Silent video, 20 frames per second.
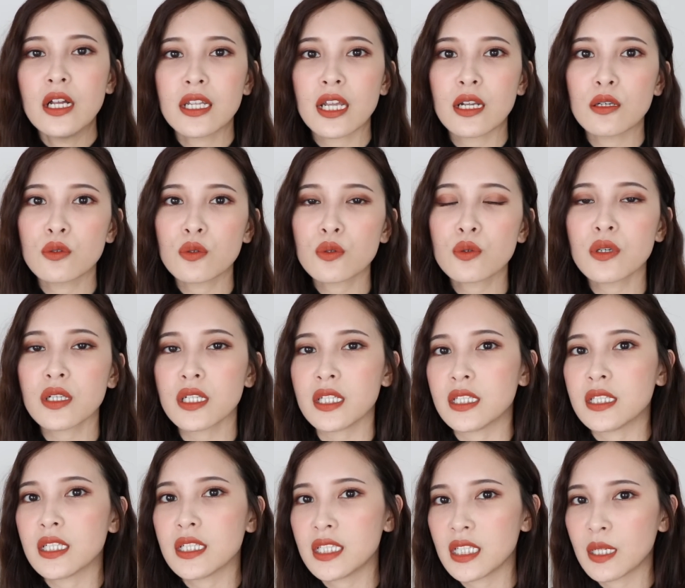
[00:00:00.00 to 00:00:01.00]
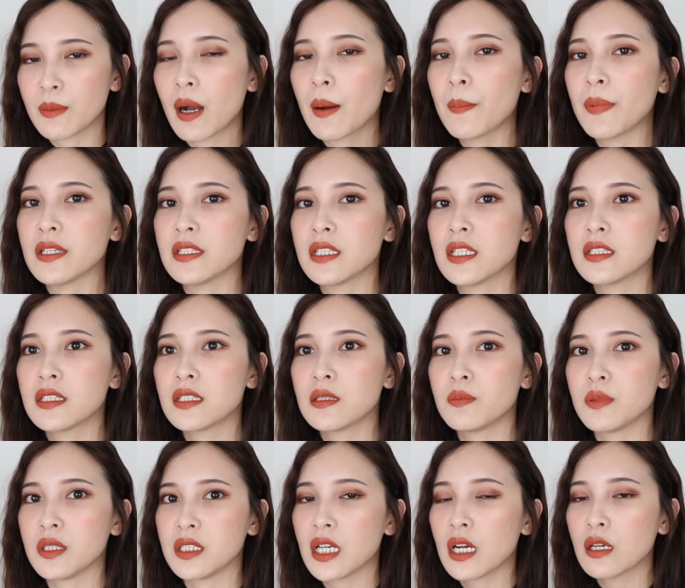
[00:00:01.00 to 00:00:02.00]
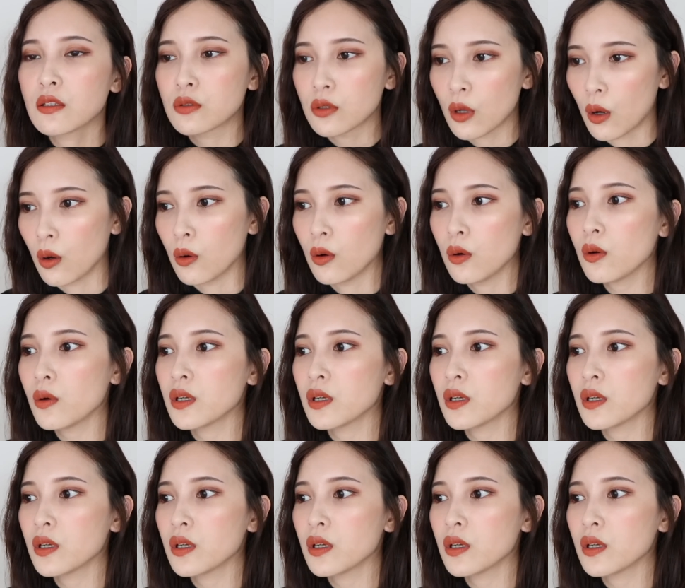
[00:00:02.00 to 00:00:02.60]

那如果你的睫毛本身是比较浓，